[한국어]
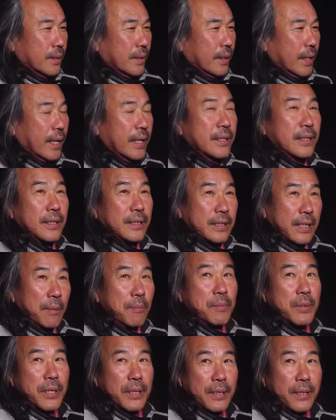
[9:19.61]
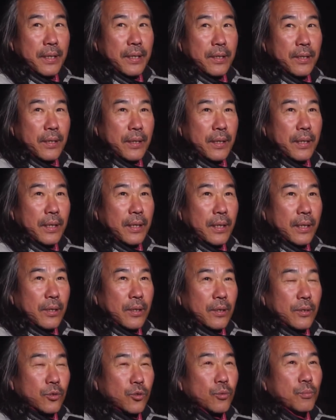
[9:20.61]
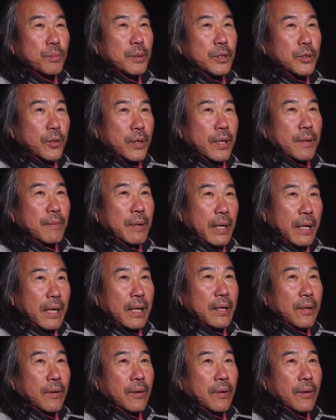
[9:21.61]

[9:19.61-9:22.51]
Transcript: 해녀, 잡녀들의 숨비 소리가 막 나요.